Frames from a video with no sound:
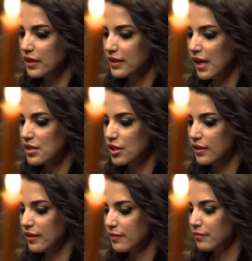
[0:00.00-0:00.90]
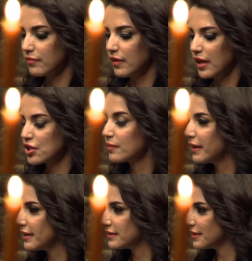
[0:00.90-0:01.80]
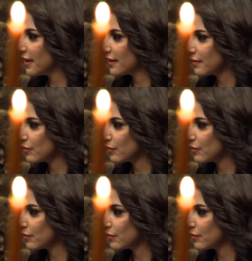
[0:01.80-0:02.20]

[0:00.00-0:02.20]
يعني عشان انا عشان بلدي يعني